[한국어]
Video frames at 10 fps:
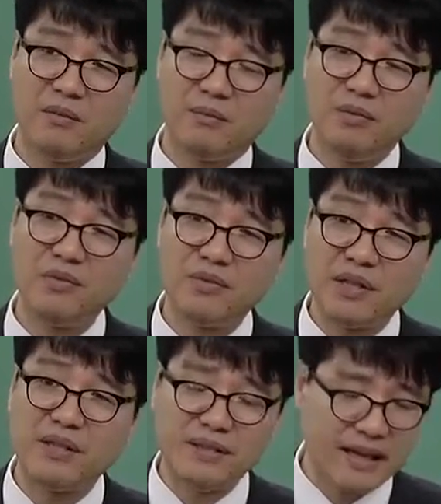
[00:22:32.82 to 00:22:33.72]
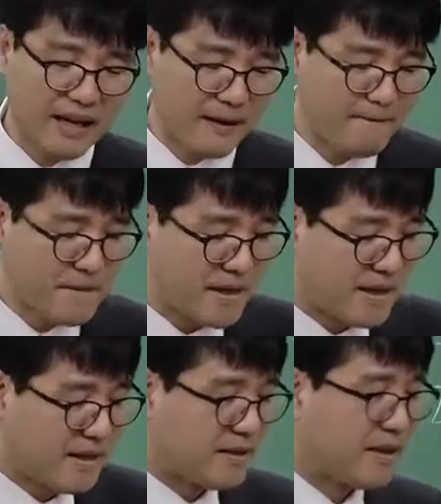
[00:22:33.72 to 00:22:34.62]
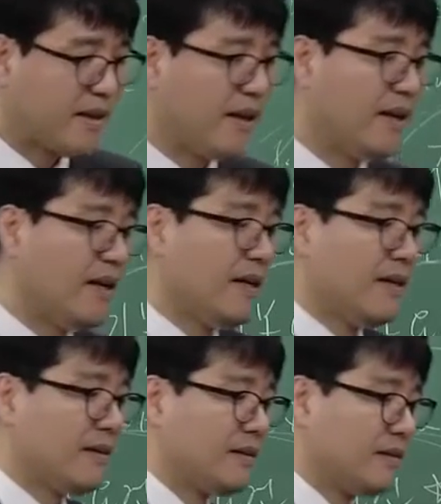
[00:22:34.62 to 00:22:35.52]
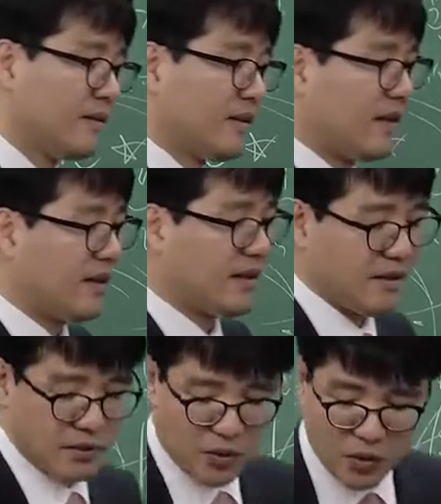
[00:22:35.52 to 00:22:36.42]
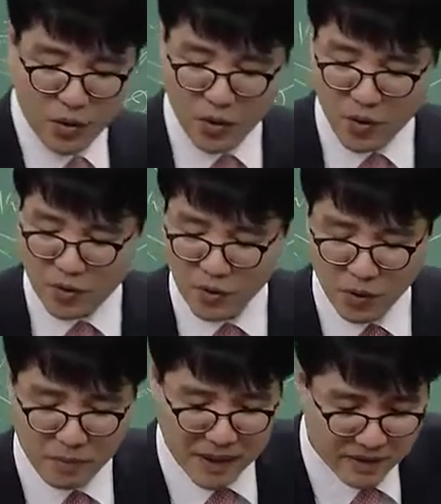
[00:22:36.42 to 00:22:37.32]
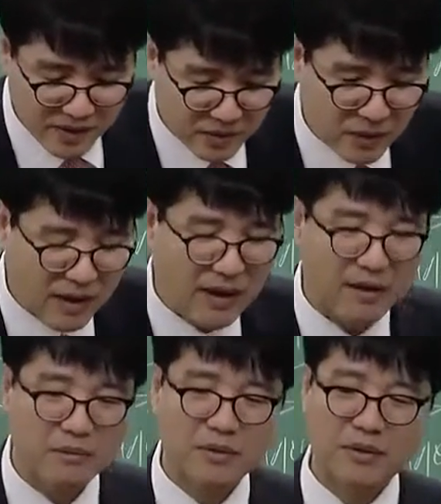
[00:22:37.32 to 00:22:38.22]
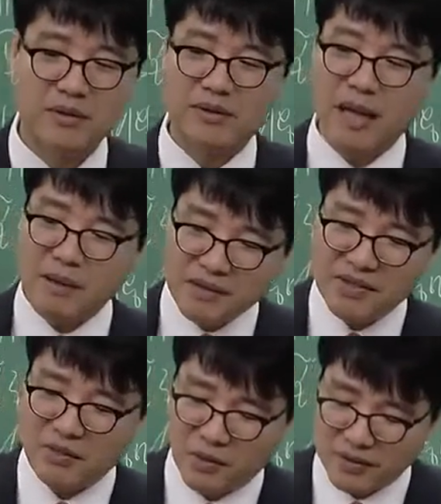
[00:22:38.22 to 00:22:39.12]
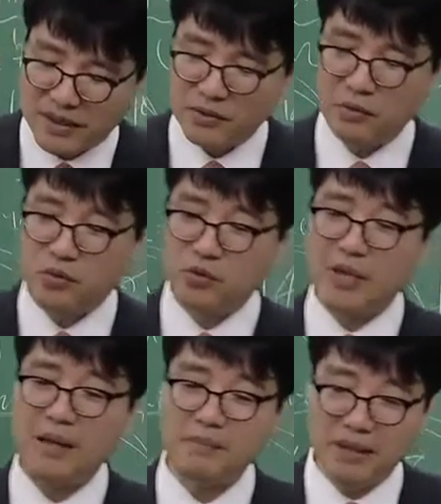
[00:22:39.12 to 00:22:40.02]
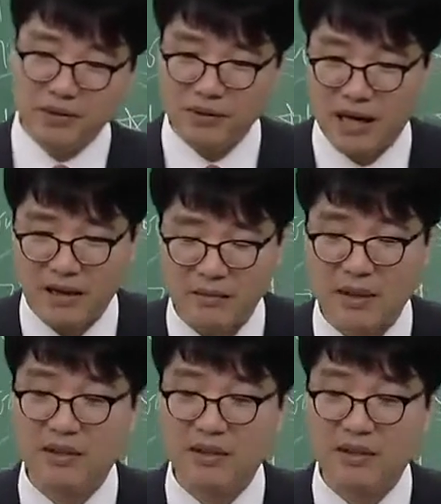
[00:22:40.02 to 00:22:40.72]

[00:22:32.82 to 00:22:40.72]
묶을 수도 있는데 제가 이제 요요 패턴과 뭐 답안지도 계속 유사한 패턴을 나올 겁니다.